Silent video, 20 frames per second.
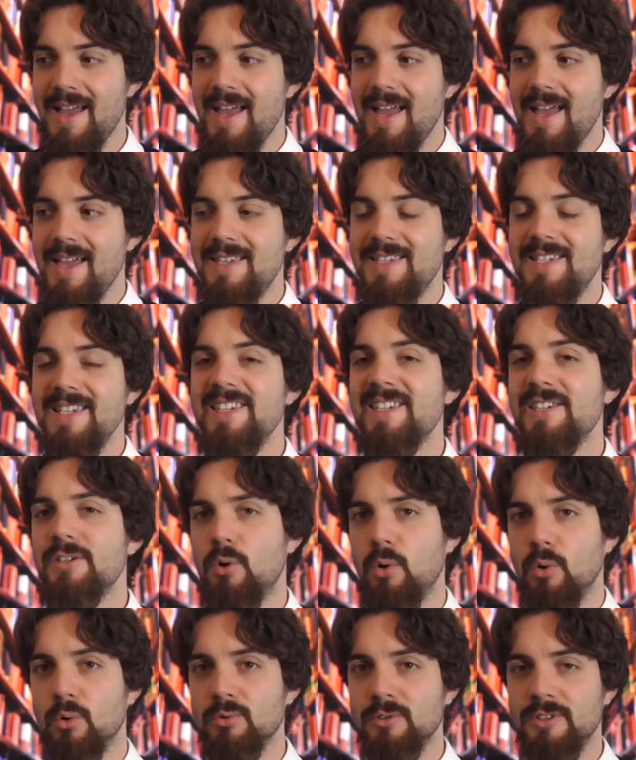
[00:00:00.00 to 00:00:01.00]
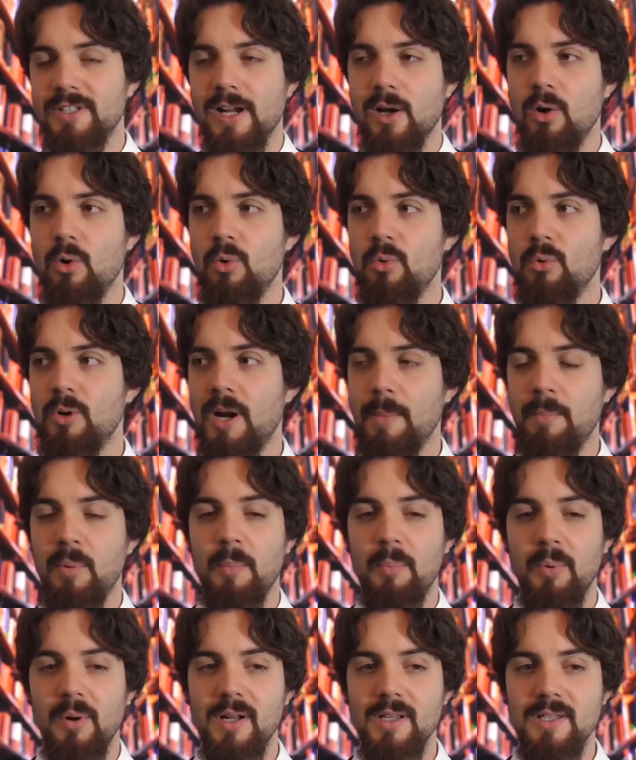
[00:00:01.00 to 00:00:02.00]
e si scontra con una
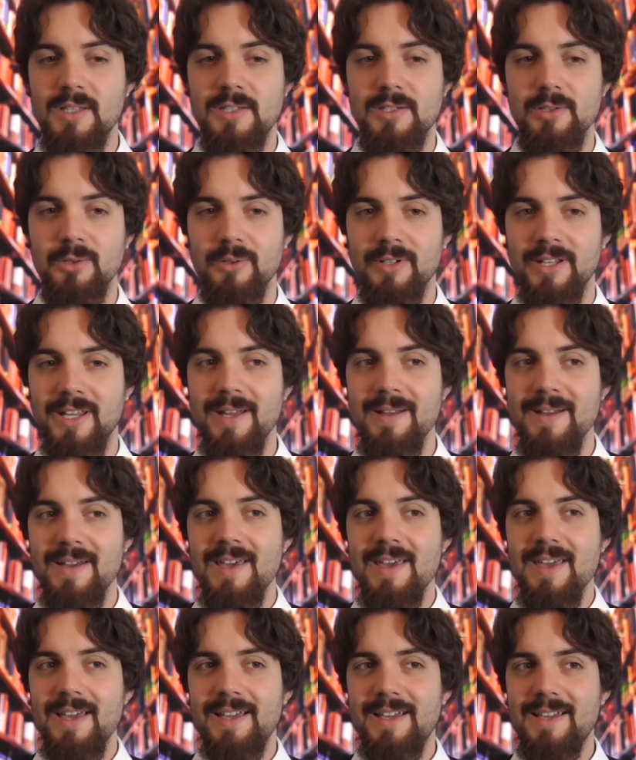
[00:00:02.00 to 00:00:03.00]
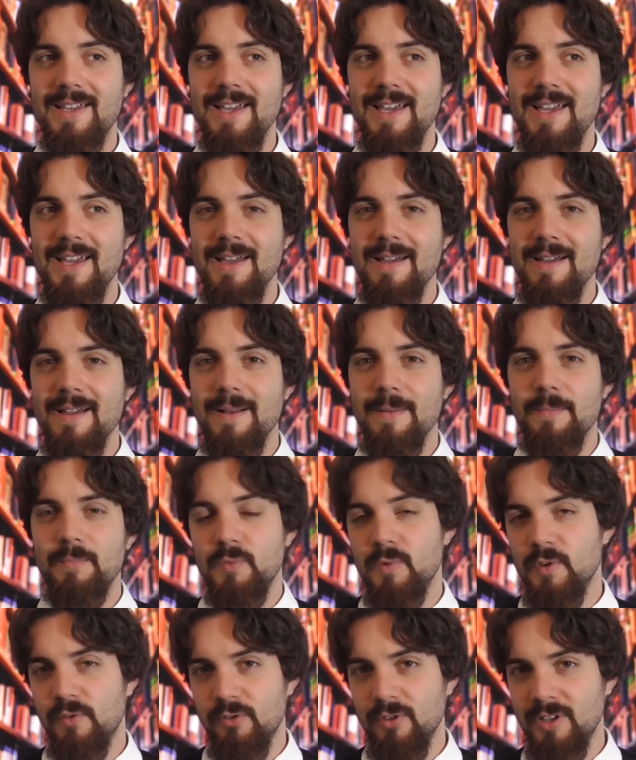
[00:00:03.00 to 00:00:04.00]
popolazione che
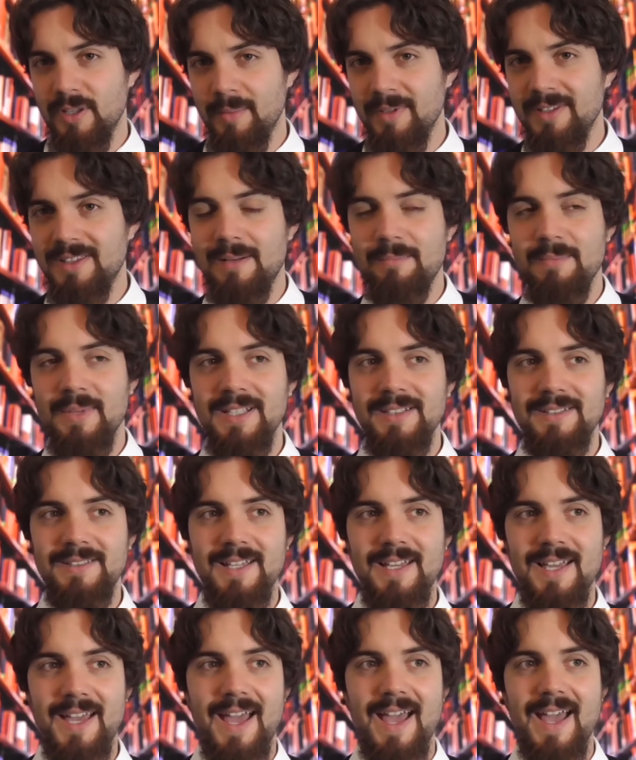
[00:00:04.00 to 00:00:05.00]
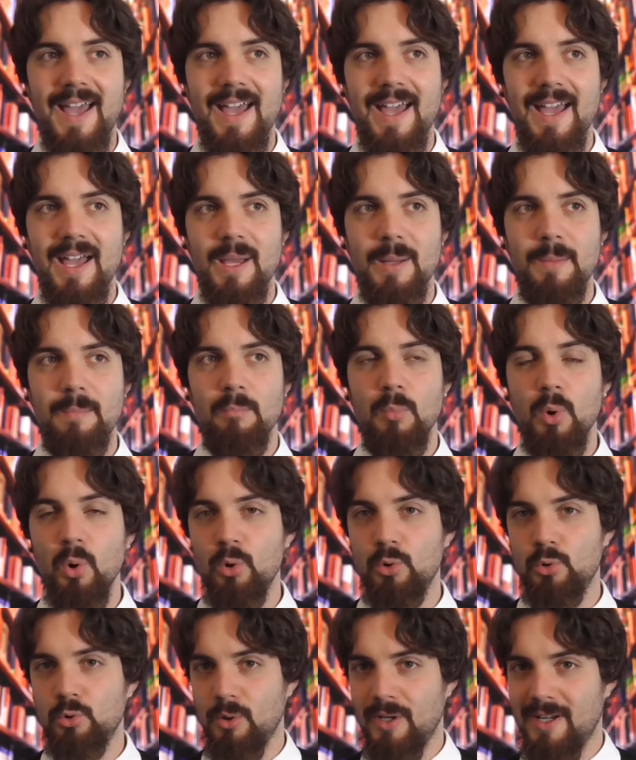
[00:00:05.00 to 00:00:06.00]
fondamentalmente è
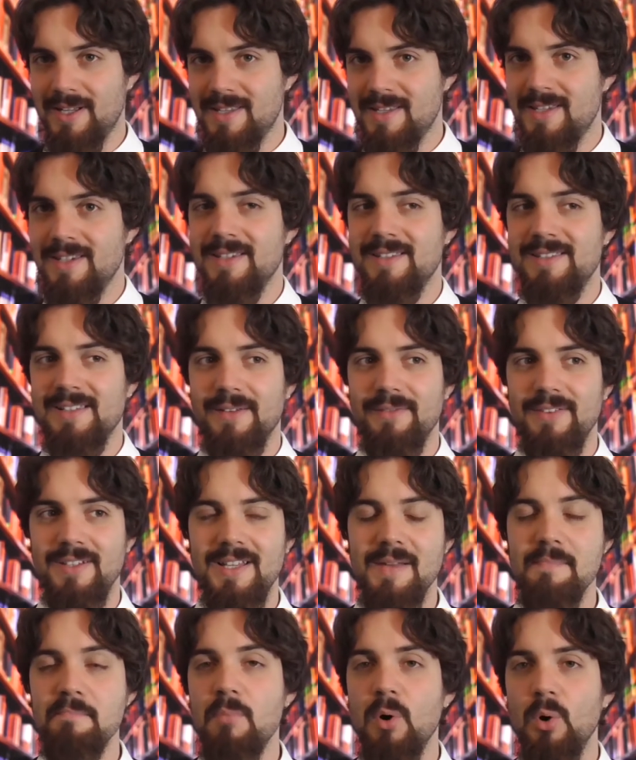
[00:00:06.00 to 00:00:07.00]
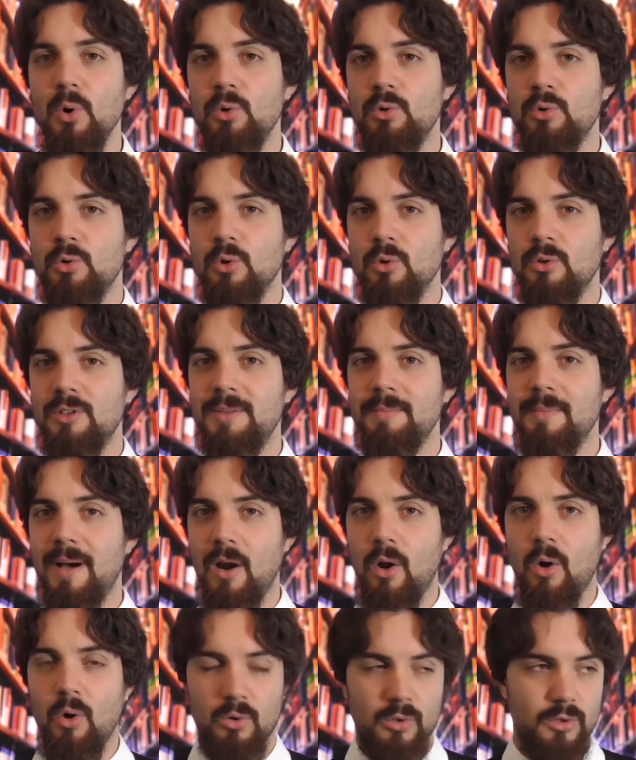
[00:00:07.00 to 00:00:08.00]
molto razzista, vede molto di
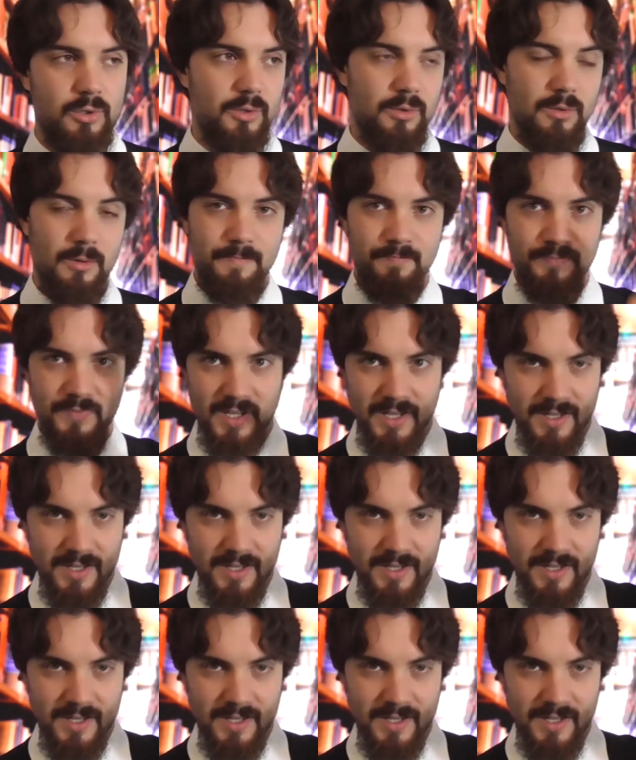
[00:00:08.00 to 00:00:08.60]
malocchio